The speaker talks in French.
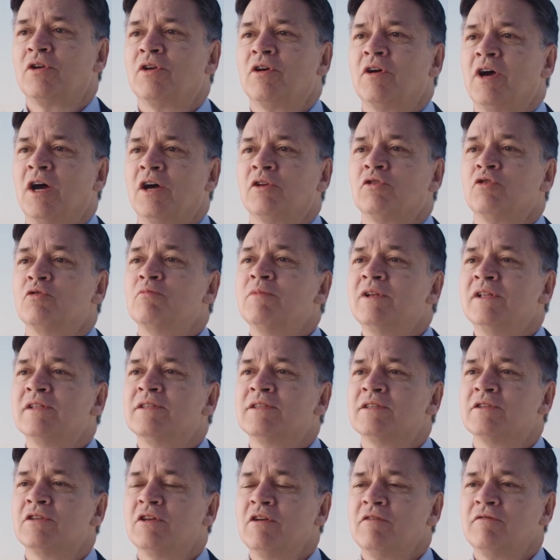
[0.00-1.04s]
qu'en
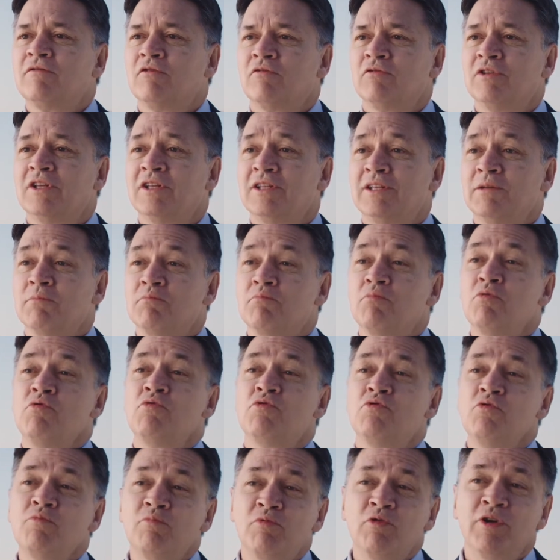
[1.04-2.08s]
2019, on était
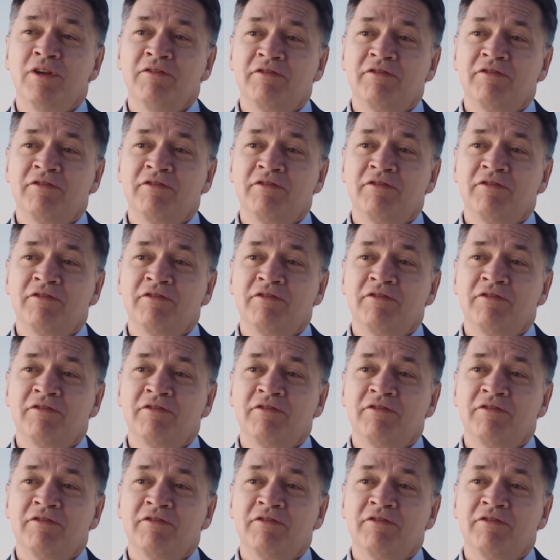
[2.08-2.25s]
beaucoup plus